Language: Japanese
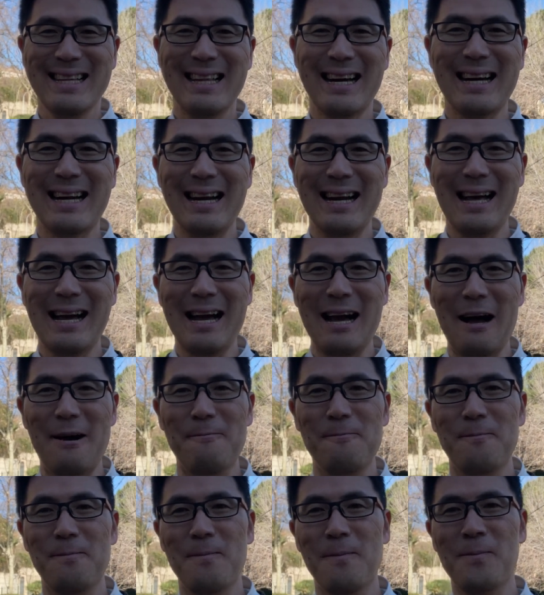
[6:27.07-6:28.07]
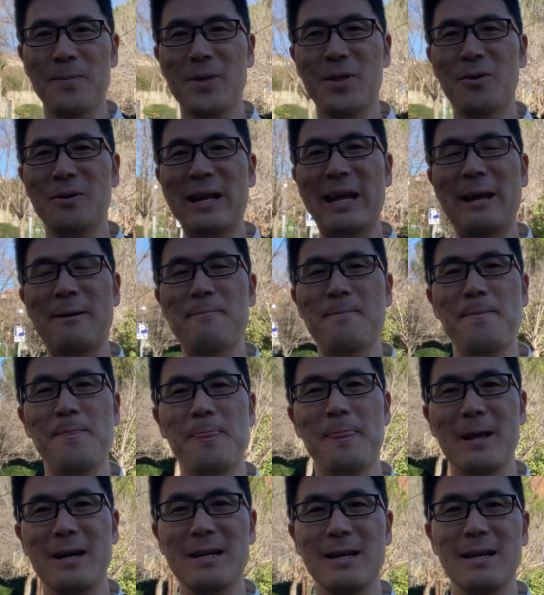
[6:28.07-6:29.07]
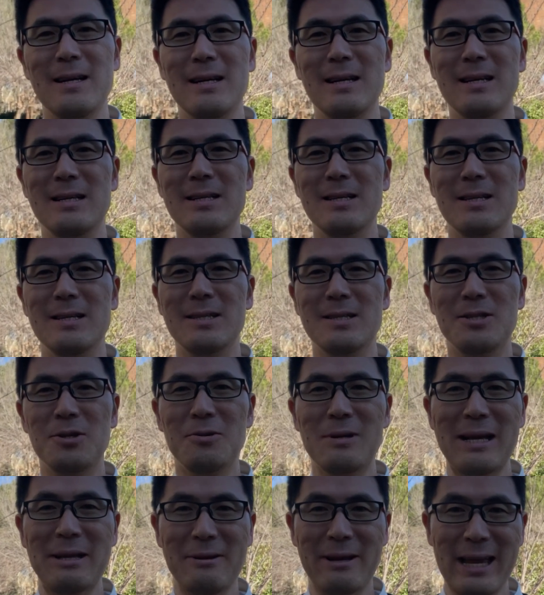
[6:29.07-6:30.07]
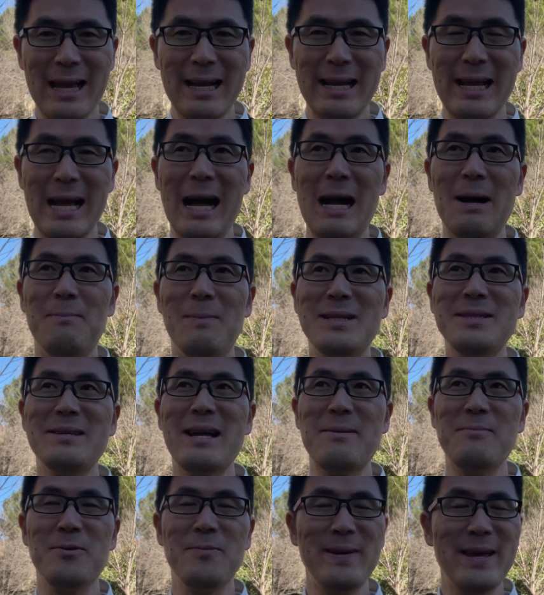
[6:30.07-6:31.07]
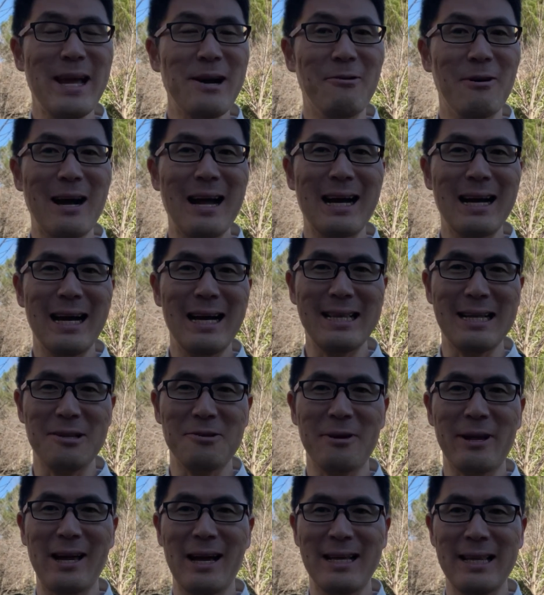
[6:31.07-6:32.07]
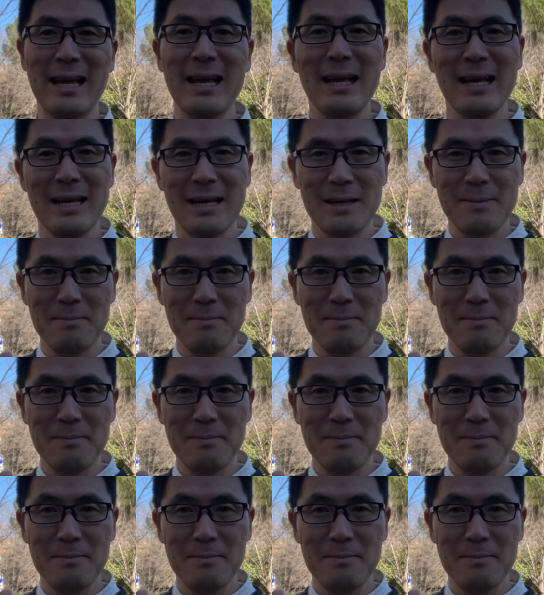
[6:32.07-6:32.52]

だから本当に将来のキャリア、まずは エムビーエー を考えた時はね、